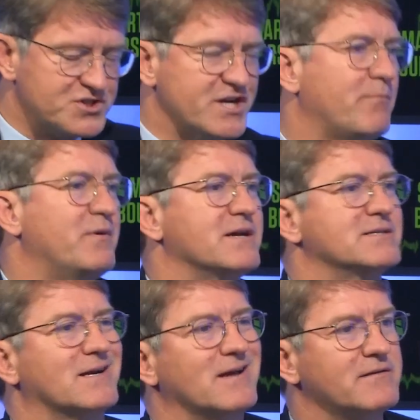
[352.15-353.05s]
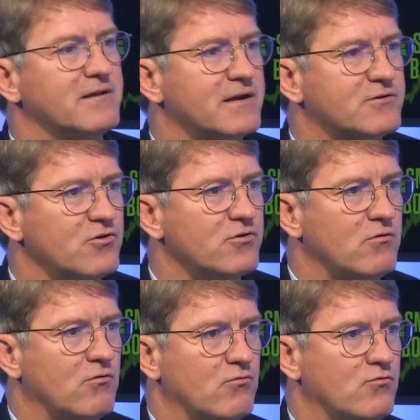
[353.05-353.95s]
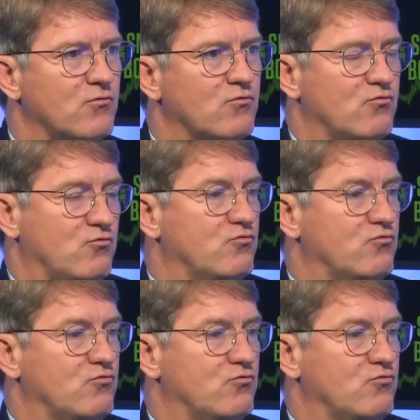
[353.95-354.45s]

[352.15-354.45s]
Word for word: ne gère pas avec sa carte d'électeur. On,